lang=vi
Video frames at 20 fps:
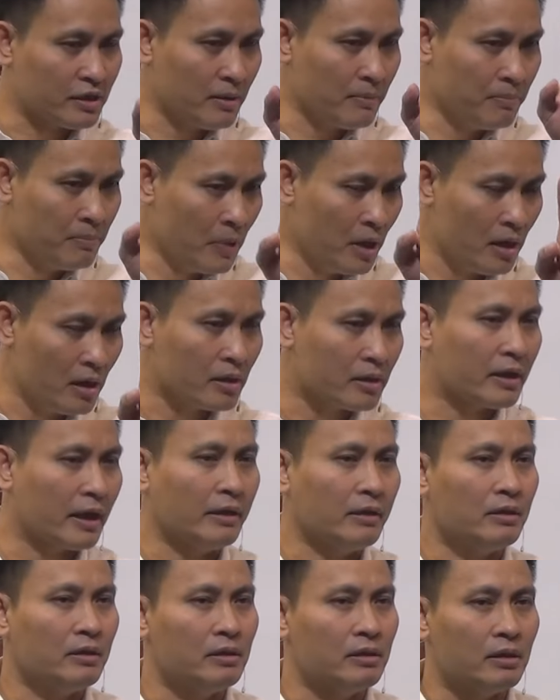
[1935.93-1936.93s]
chúng ta sẽ
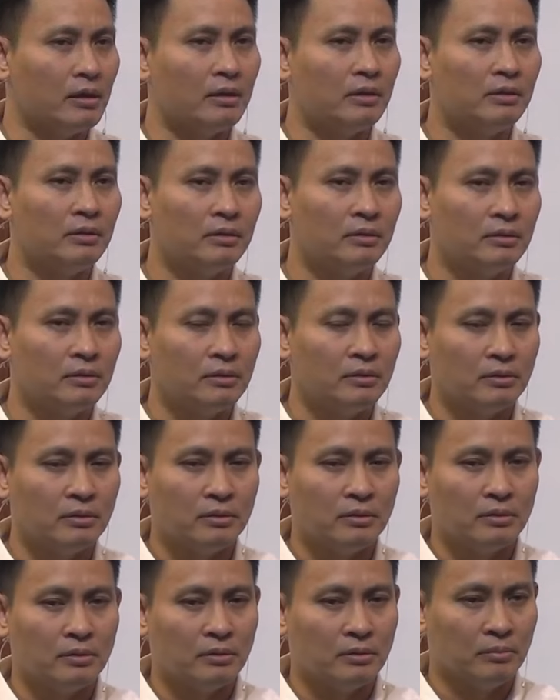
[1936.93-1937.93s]
mở cánh cửa
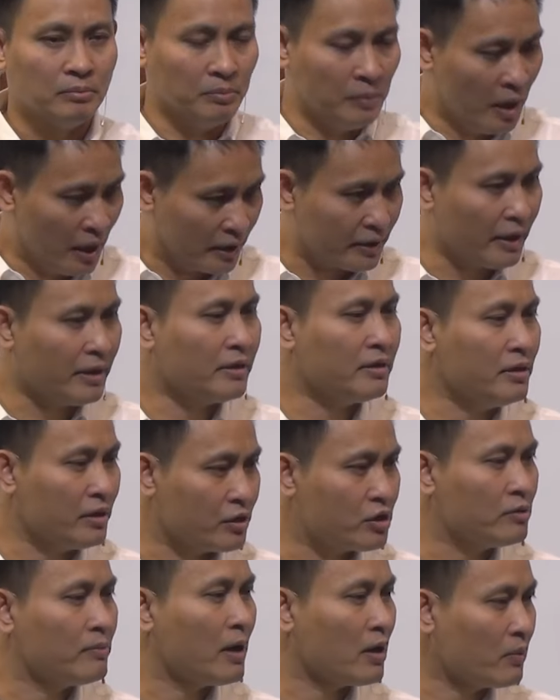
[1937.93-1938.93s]

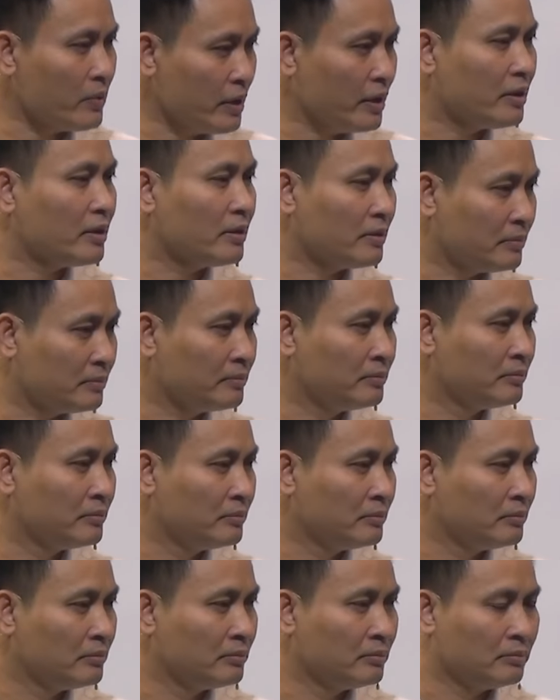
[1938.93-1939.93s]
mở cánh cửa cho ma quỷ
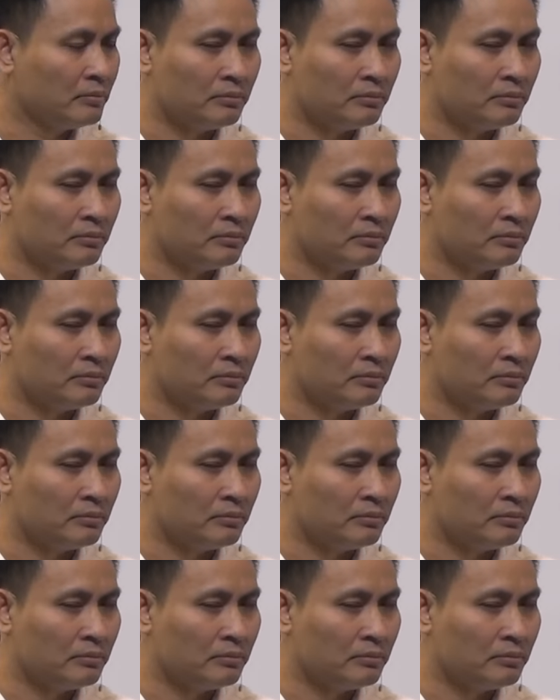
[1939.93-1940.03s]
đó